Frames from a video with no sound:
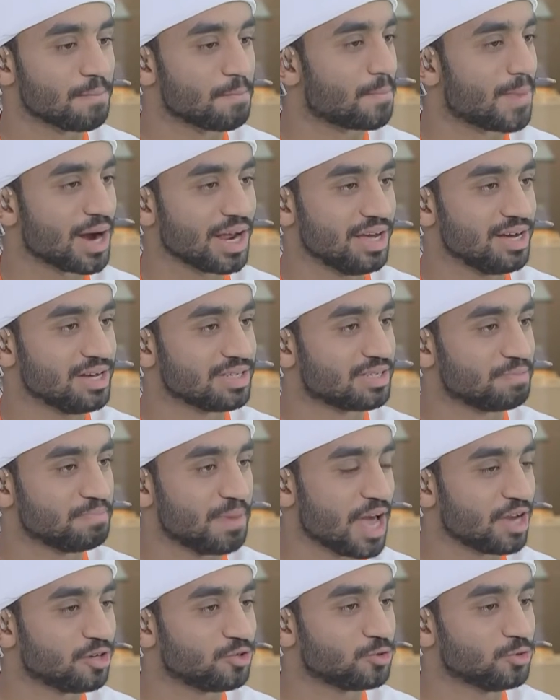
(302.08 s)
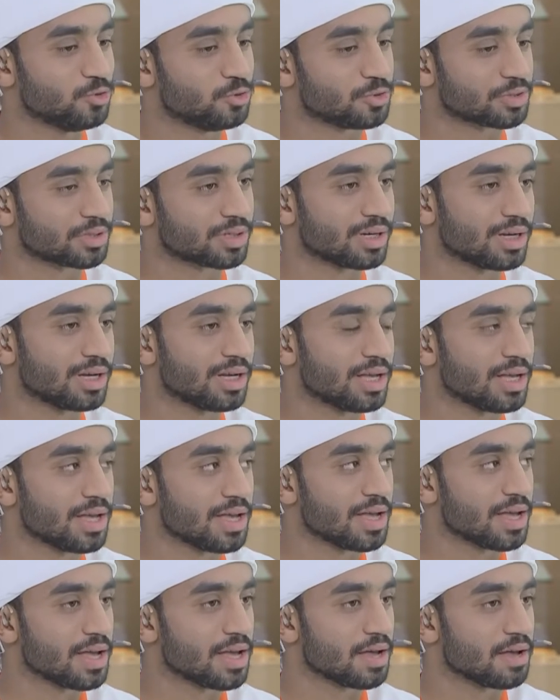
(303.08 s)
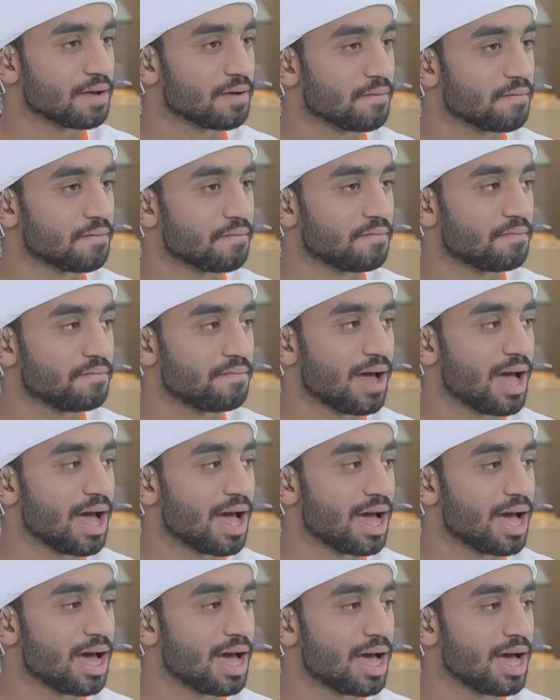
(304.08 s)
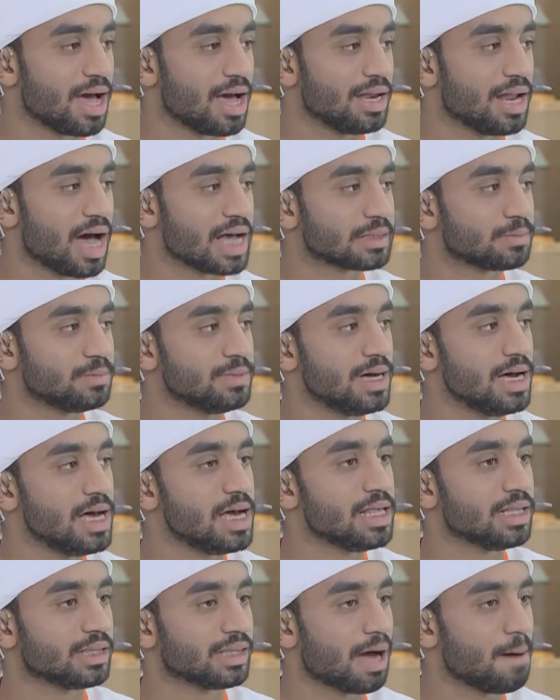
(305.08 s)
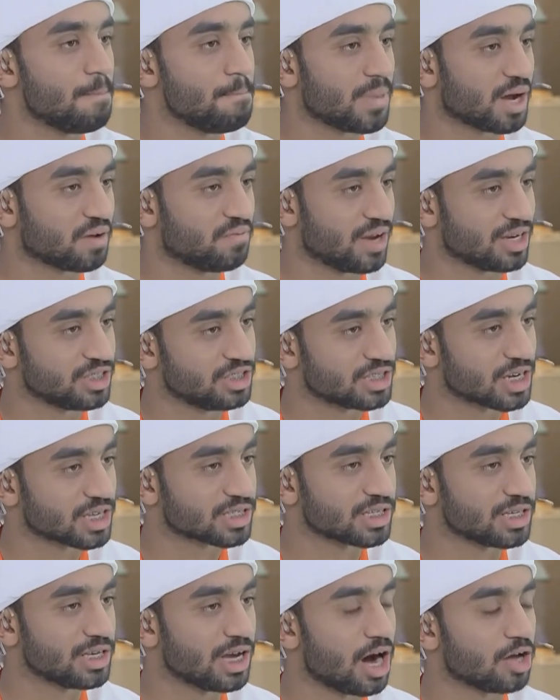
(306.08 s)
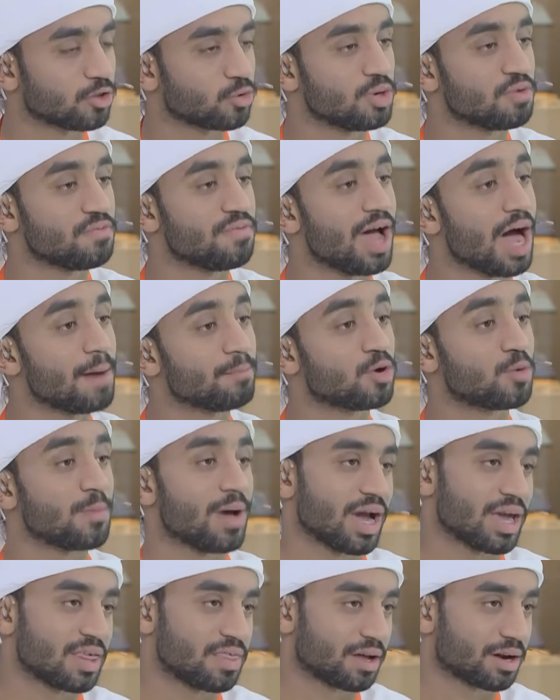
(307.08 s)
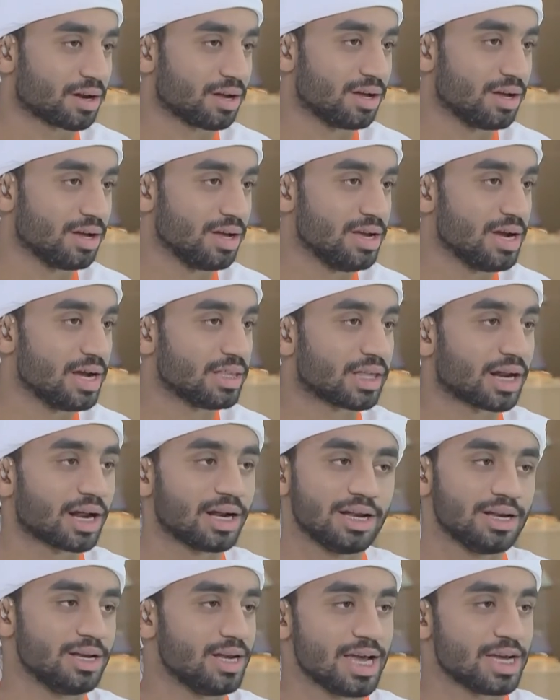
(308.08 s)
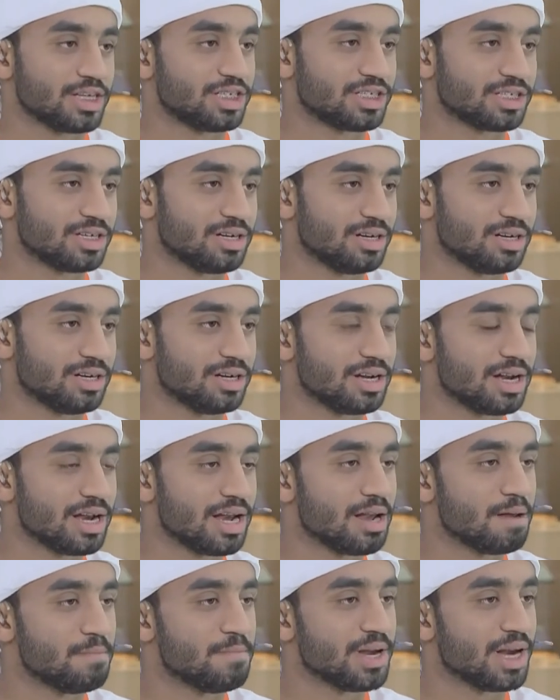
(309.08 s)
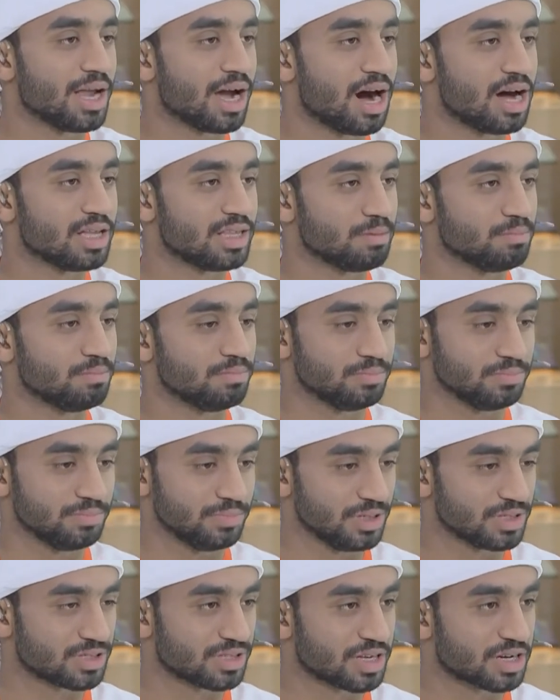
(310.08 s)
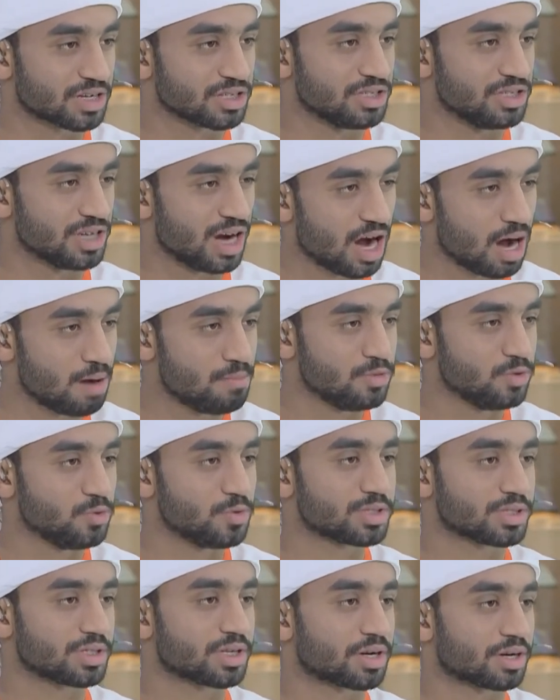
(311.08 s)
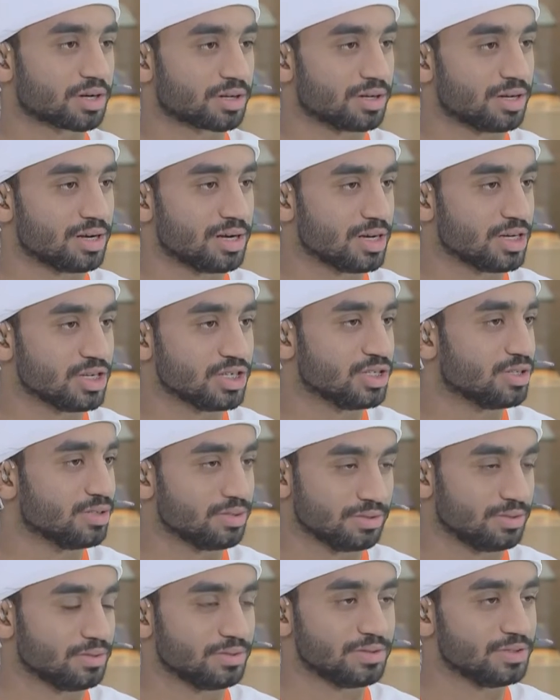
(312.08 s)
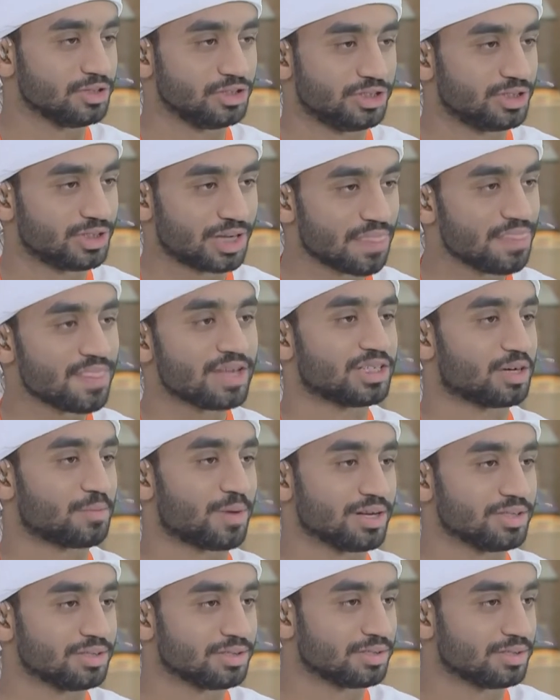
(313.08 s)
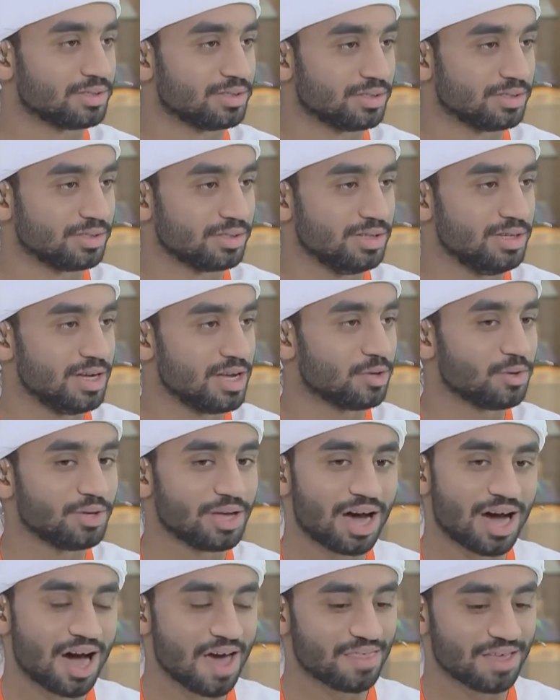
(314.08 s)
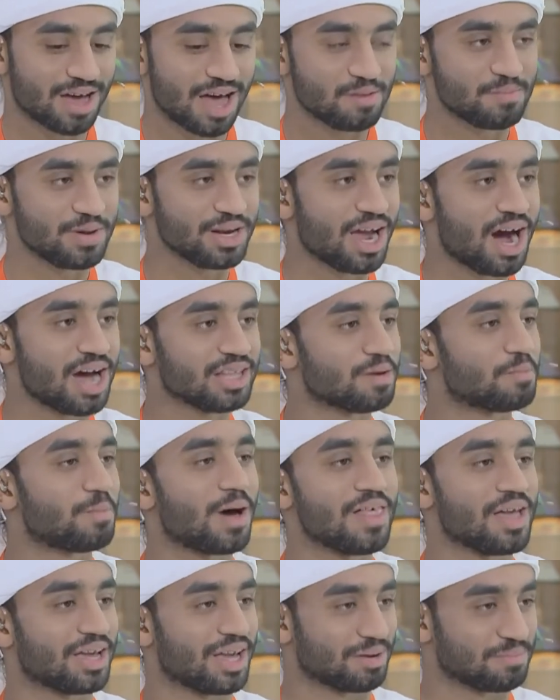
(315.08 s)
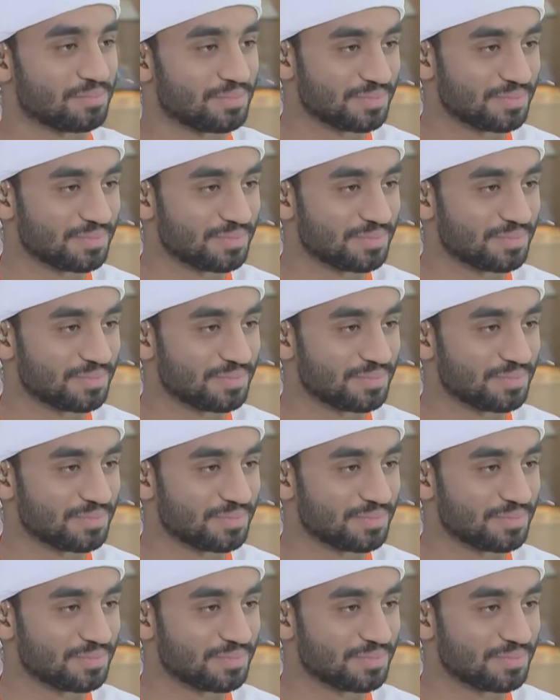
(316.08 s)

ما يحس بأي شعور نعم فلازم نحن نتعمق في هالشخصيات ونفهمهم أكثر يعني ترى ليش البني آدم يصير جامد ويصير آه، كأنه جماد يعني هالبني آدم ما له قلب